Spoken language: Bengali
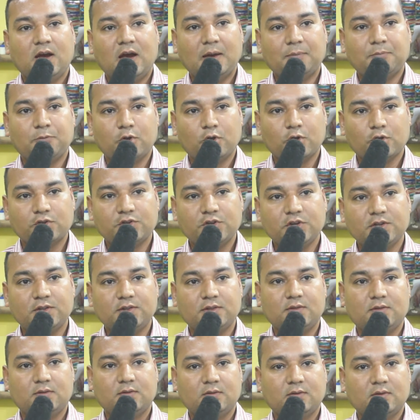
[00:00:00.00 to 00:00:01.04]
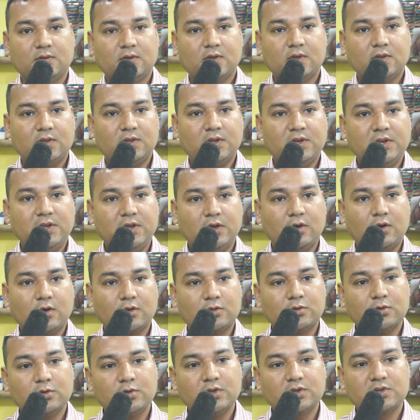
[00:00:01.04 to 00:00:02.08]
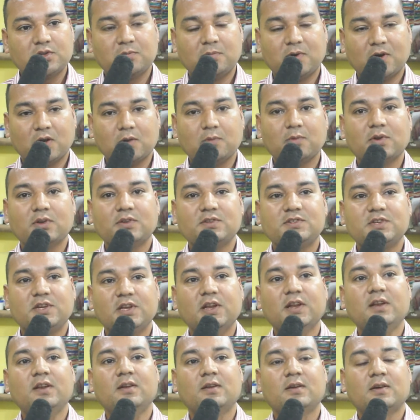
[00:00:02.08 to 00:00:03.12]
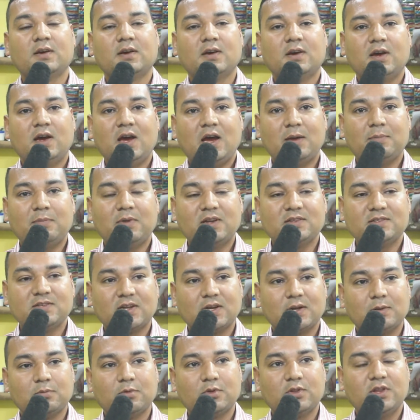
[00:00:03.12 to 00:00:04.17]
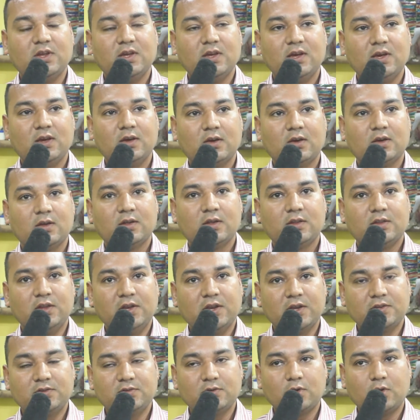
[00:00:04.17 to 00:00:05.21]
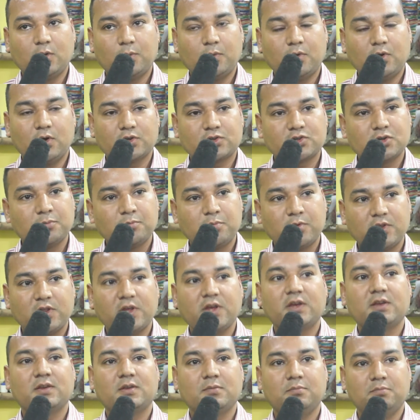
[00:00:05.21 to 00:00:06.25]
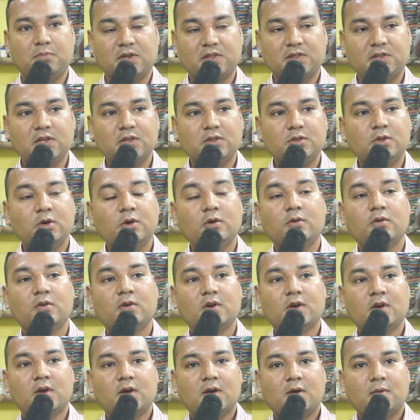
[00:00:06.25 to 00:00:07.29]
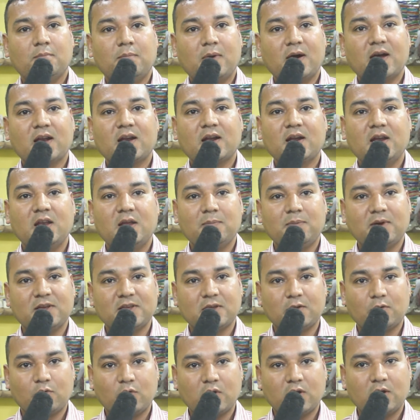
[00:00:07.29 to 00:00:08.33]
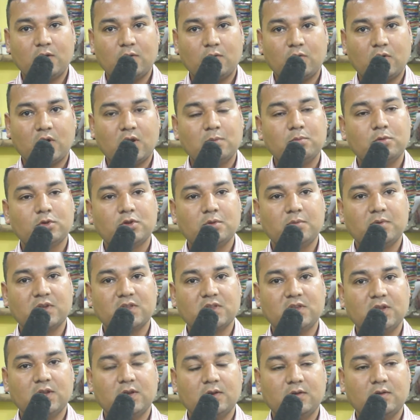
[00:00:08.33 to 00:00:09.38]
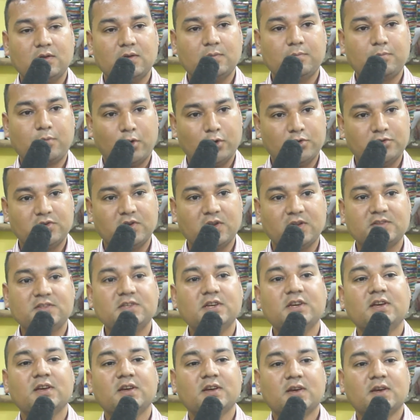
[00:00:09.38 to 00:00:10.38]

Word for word: আব্দুর রশিদ তিনি অত্যন্ত একজন ভালো মানুষ ছিলেন আমার জানা মতে তিনি একজন অসাম্প্রদায়িক ব্যক্তিত্ব বাঙালখালিয়া বাজার ওনা ওনার মতো ব্যক্তির প্রয়োজন আছে